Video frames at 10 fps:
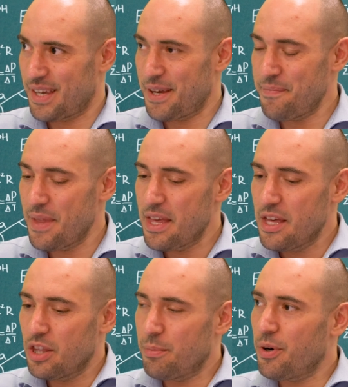Nie?
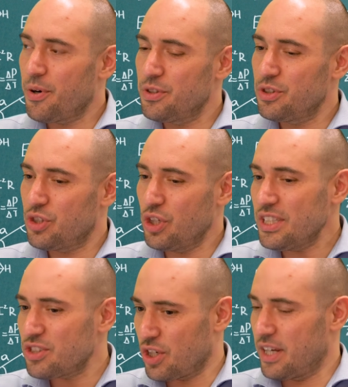No bo to
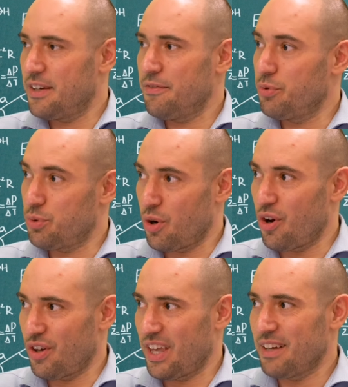jest trochę
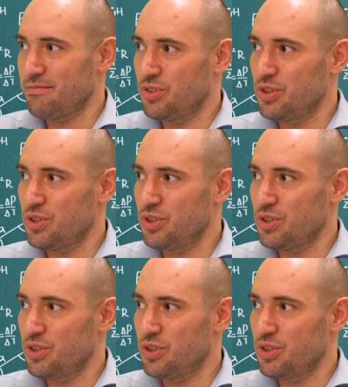futurologia.